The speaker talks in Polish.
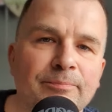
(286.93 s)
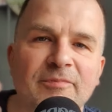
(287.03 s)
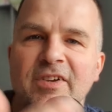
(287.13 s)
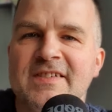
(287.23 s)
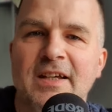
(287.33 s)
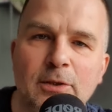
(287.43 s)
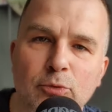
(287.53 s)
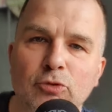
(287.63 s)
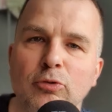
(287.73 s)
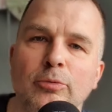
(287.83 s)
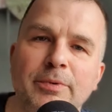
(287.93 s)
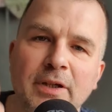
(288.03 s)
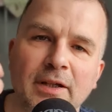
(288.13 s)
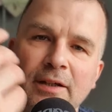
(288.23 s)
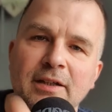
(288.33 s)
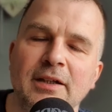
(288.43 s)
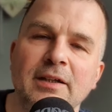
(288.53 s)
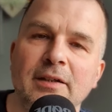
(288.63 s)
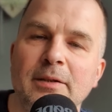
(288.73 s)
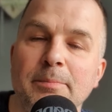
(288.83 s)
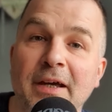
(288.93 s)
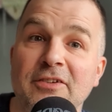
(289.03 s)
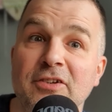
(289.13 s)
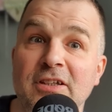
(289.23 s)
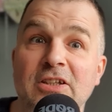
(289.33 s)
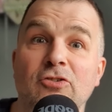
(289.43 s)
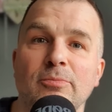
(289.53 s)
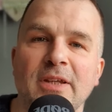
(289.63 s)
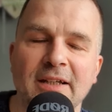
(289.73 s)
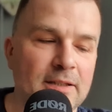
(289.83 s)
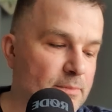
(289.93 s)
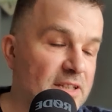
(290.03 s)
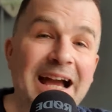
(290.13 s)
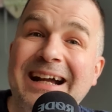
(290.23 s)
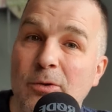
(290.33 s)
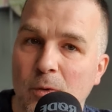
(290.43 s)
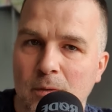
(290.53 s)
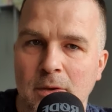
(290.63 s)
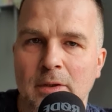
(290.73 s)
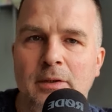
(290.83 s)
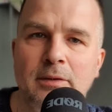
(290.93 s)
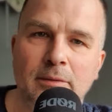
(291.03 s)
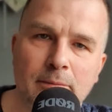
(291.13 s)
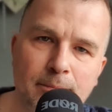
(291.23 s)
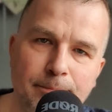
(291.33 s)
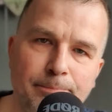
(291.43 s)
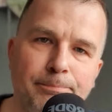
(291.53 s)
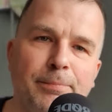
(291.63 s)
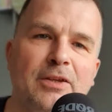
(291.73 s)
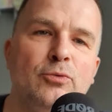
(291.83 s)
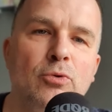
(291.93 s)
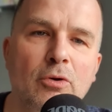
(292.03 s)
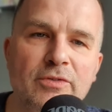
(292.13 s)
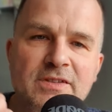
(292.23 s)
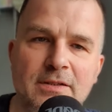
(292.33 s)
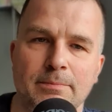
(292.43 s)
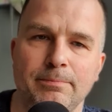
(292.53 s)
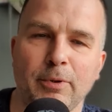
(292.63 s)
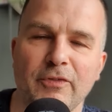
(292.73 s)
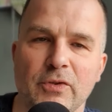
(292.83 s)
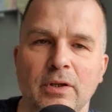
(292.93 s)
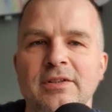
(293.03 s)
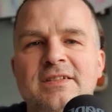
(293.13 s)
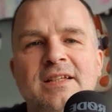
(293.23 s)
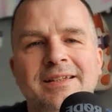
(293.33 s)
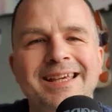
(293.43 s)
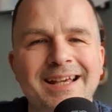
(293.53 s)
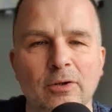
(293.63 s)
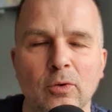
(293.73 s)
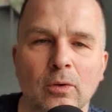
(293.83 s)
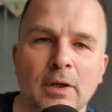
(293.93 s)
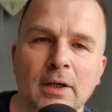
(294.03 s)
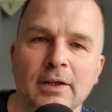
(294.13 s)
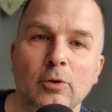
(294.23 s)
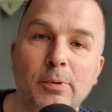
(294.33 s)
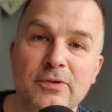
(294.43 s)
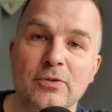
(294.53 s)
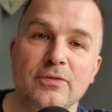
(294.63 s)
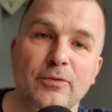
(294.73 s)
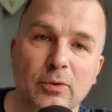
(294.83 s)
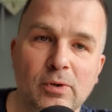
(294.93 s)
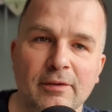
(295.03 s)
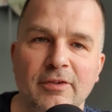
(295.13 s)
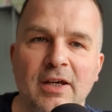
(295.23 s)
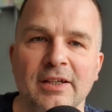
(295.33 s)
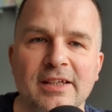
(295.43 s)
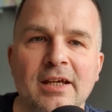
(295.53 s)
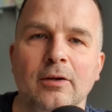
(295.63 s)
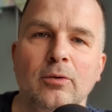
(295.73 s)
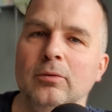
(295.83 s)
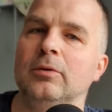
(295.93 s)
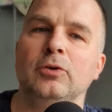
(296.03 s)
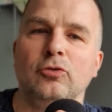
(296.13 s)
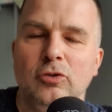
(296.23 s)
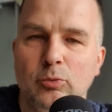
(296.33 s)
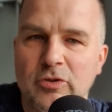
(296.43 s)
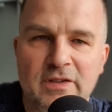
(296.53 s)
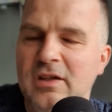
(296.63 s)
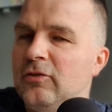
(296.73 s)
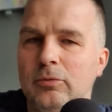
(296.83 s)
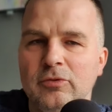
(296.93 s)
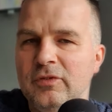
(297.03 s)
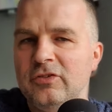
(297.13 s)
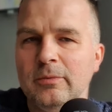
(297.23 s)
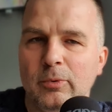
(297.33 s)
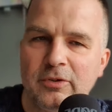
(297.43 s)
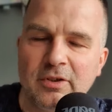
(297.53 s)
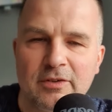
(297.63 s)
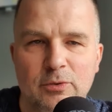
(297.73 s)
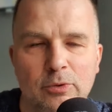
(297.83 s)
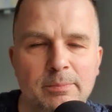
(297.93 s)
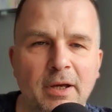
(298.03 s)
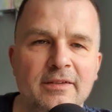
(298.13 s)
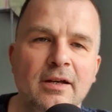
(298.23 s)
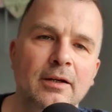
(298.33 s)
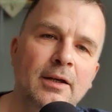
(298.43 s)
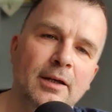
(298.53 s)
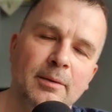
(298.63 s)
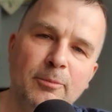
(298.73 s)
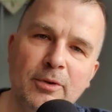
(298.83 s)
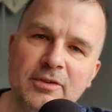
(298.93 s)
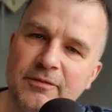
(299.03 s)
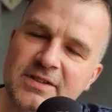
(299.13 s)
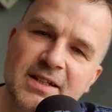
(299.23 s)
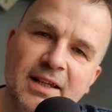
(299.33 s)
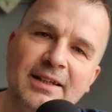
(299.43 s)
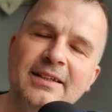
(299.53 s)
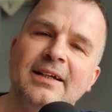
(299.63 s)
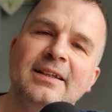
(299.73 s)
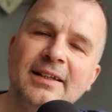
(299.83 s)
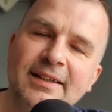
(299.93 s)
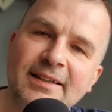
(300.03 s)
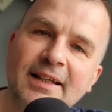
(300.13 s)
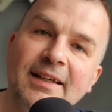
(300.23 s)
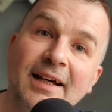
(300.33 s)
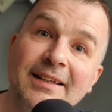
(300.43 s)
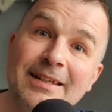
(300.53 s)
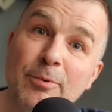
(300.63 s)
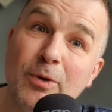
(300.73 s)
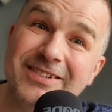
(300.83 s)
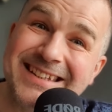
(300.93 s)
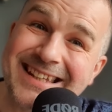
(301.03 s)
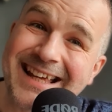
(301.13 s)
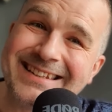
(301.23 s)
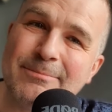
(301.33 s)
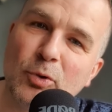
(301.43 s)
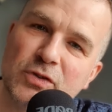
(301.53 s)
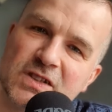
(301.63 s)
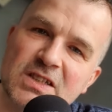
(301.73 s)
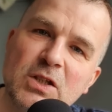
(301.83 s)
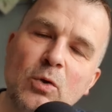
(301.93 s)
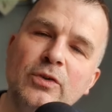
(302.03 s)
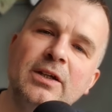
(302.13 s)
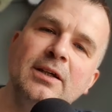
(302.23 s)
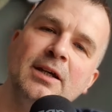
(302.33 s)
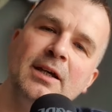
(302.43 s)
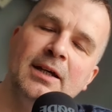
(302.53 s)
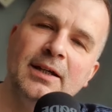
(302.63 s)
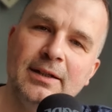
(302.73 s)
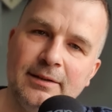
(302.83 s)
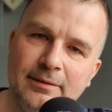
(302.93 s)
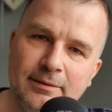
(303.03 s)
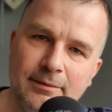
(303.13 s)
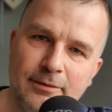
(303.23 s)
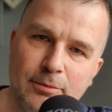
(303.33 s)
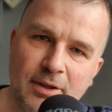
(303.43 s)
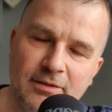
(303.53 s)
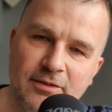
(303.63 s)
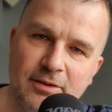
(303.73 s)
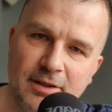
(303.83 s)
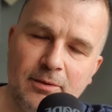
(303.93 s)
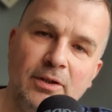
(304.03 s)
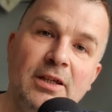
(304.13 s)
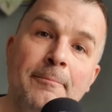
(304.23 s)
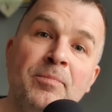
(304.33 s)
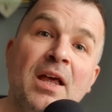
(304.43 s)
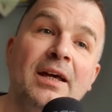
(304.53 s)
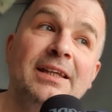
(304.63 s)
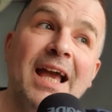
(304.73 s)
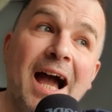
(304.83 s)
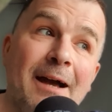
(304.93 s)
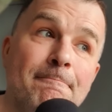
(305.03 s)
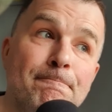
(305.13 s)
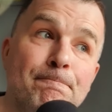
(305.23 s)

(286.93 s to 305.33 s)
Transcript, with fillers: yy, weselu, ślubie, e, imprezie i niczym takim, jako pracujący profesjonalista, nie jako, jako pracujący fotograf, nie jako ktoś, kto uczestniczył. Oczywiście byłeś na stu imprezach, byłeś na weselach i tak dalej, i tak dalej, ale nie byłeś na tym od strony, yy, słuchajcie, tego. I ja